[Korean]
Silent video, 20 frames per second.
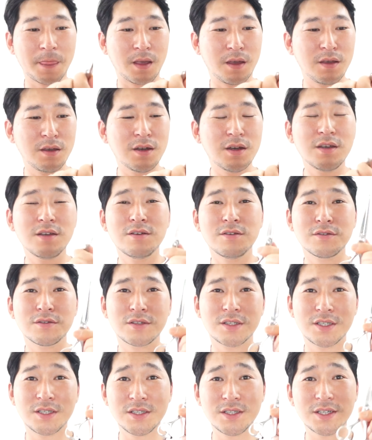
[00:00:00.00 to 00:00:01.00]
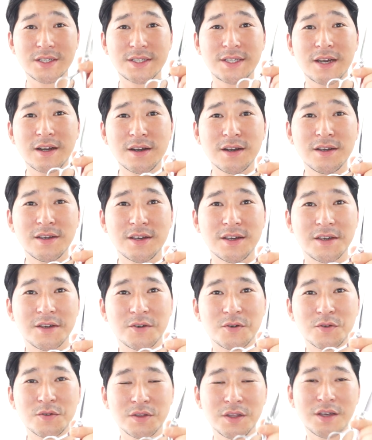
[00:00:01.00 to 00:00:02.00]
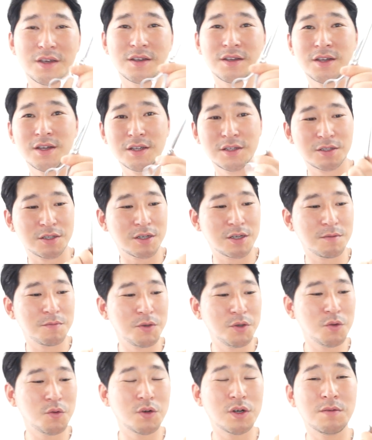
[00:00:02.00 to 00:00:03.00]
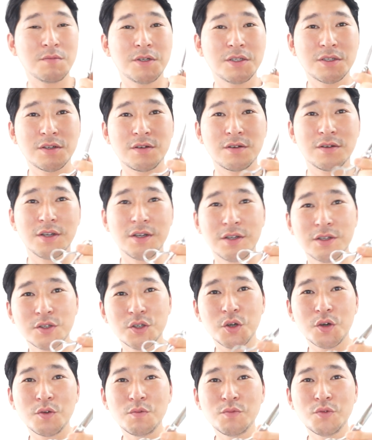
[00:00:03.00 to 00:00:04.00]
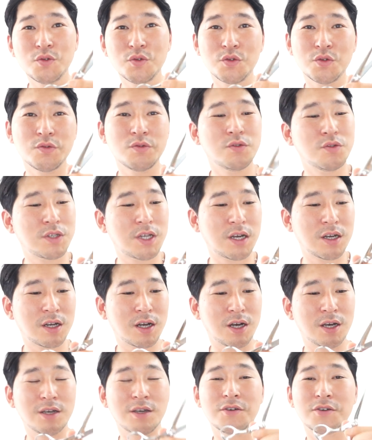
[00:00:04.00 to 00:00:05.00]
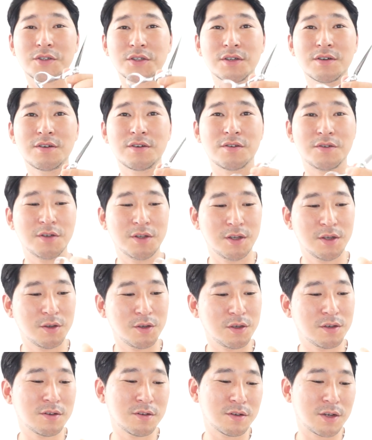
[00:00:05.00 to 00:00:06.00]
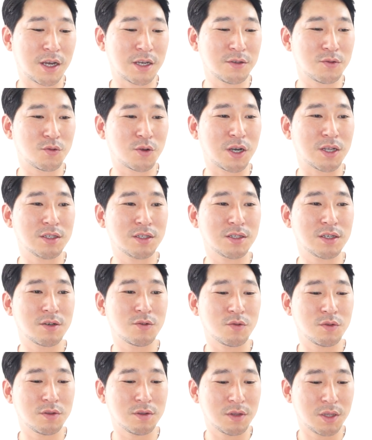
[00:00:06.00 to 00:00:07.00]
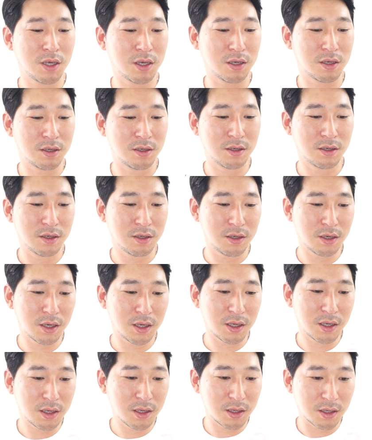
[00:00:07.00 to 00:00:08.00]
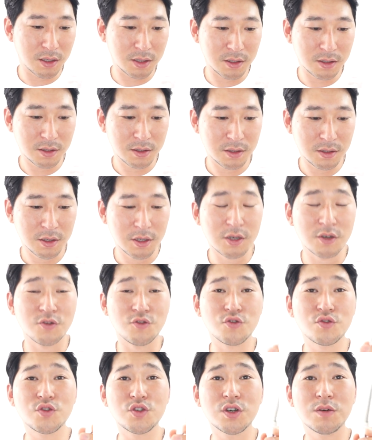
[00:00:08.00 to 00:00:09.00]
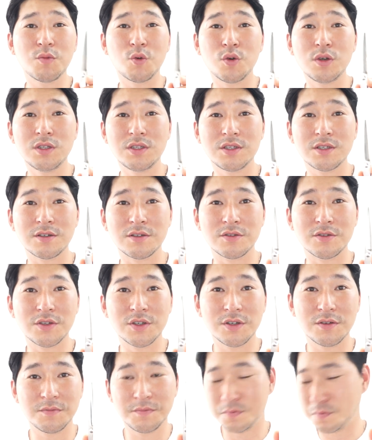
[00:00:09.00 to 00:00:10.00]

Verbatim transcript: 이 가위는 진짜 싼 가위예요. 근데 제가 미용하면서 처음으로 산 가위여서 이거는 아직도 간직하고 있는데 이게 6.5인치거든요.